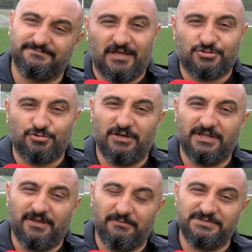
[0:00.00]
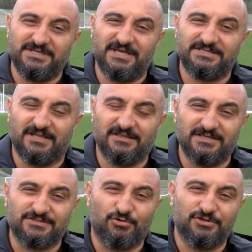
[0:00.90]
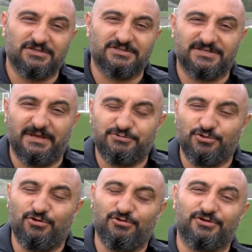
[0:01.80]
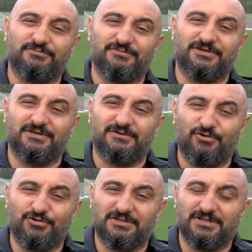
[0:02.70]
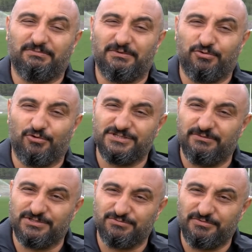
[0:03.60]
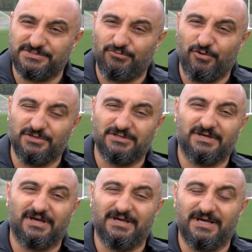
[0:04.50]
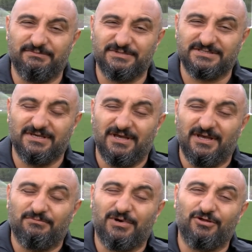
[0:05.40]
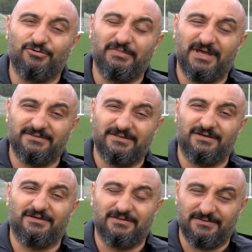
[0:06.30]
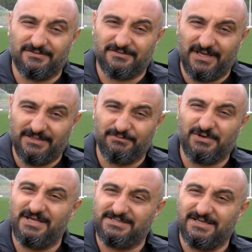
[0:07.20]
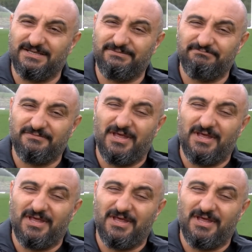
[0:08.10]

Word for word: E şöyle tabii biz heyecanlıyız. 10 yıldır hep söylüyorum. 10 e, yıllık bir projemiz bu bizim. 10 yıllık hayalimiz. Malum ben e, kendim Kayserliyim.